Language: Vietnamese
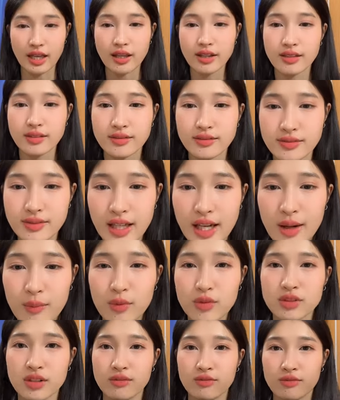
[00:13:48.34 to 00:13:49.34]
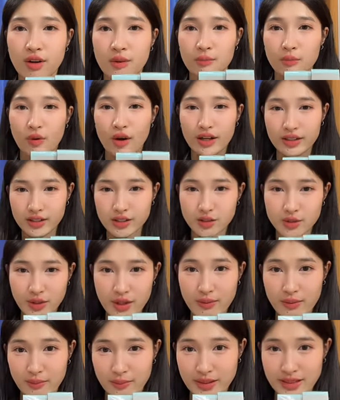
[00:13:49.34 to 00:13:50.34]
Đấy, đây là bộ sản phẩm của
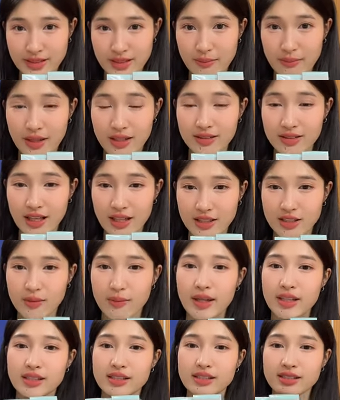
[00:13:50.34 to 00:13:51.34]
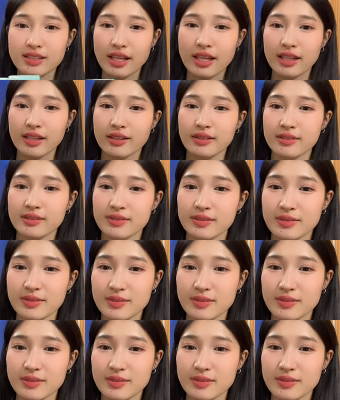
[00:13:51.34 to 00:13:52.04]
Artistry mà mình sẽ mang tặng cho bạn thí sinh